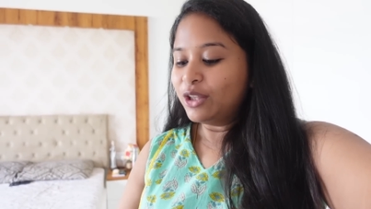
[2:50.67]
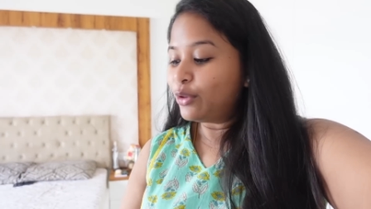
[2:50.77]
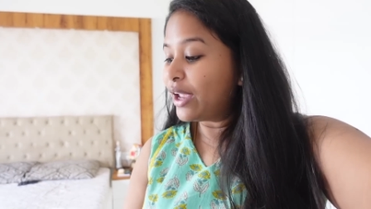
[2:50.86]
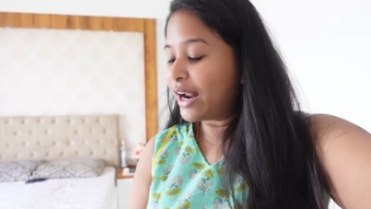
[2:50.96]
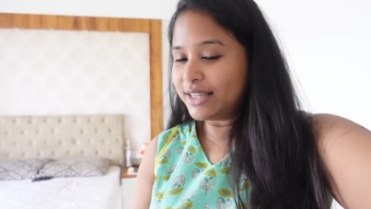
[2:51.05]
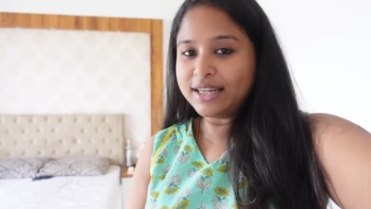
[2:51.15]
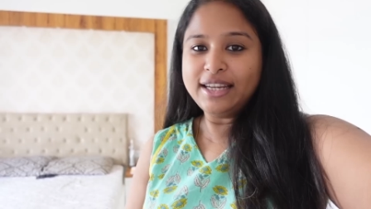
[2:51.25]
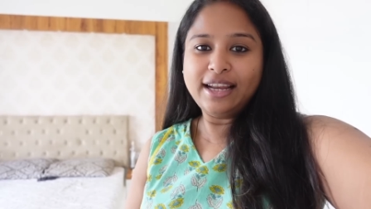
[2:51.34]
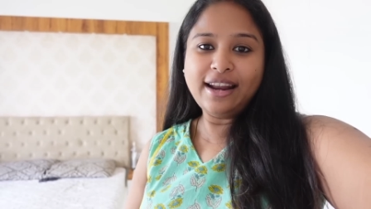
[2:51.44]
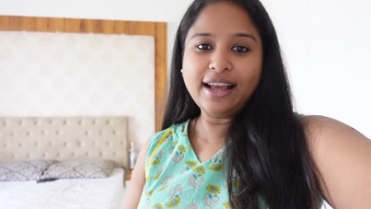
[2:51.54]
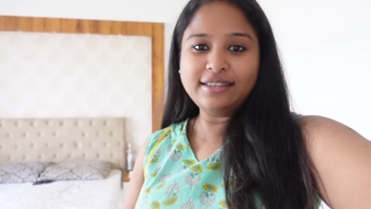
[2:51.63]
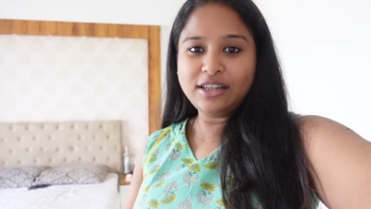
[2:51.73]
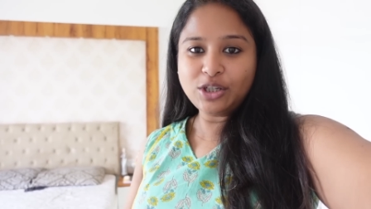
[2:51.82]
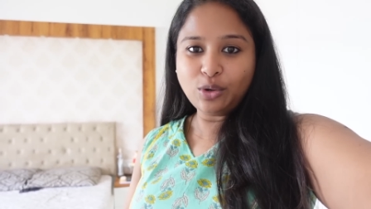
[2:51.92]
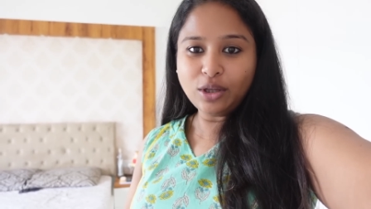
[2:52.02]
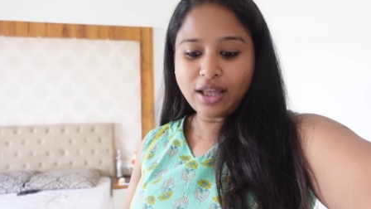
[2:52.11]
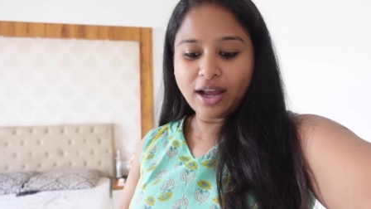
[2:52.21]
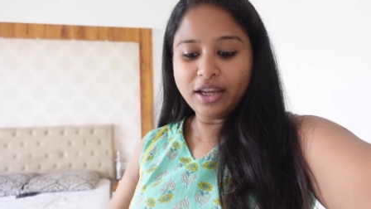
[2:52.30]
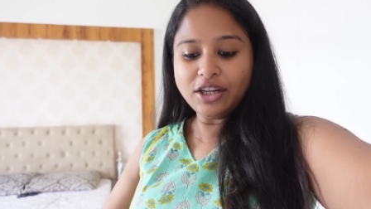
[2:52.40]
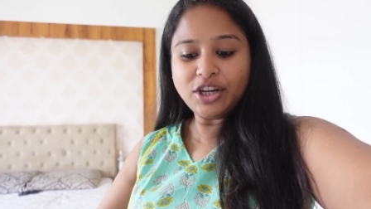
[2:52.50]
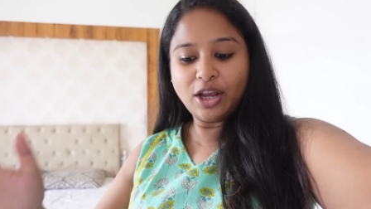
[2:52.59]
তো এখানে যে নিকন্যাক জিনিসগুলো
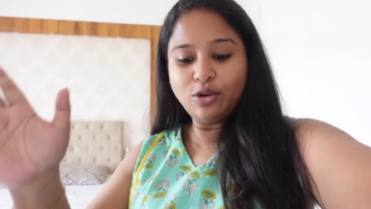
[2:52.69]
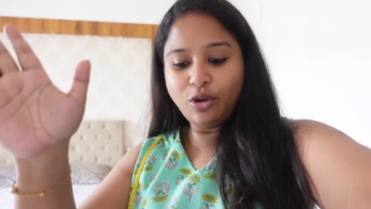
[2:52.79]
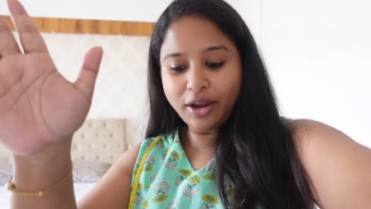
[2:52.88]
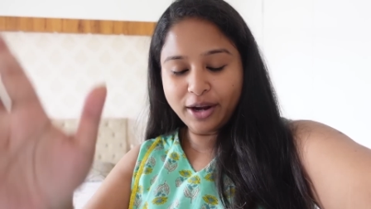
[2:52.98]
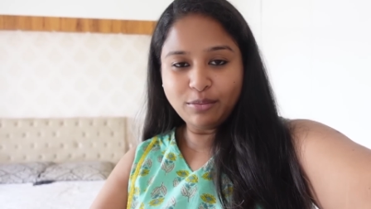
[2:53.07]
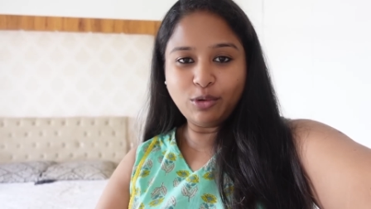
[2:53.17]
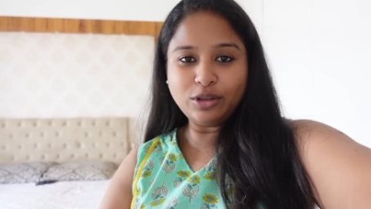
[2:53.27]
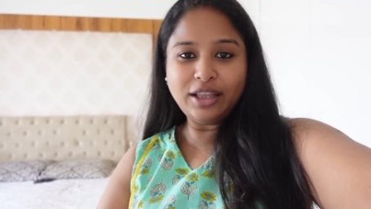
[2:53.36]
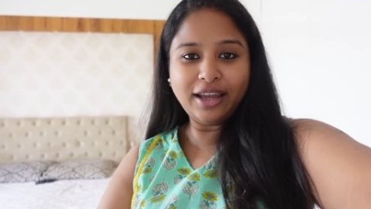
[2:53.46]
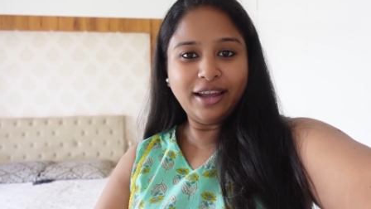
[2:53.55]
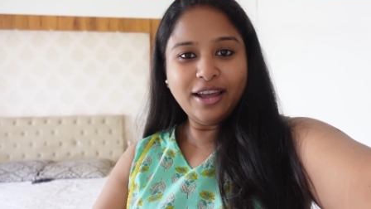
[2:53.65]
থাকে সেইগুলো এর মধ্যে